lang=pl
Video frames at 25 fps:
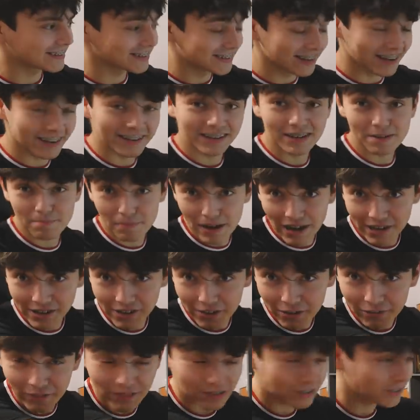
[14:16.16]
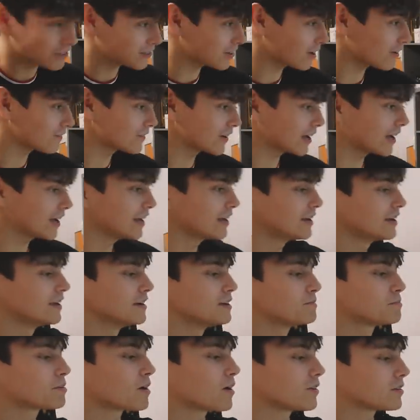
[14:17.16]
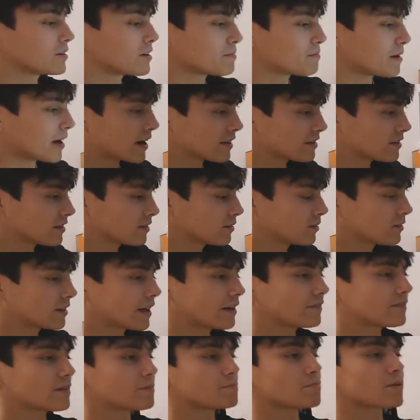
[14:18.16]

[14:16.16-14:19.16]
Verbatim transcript: zdjęcie, bardziej wyjściowe. Proszę bardzo, tutaj wam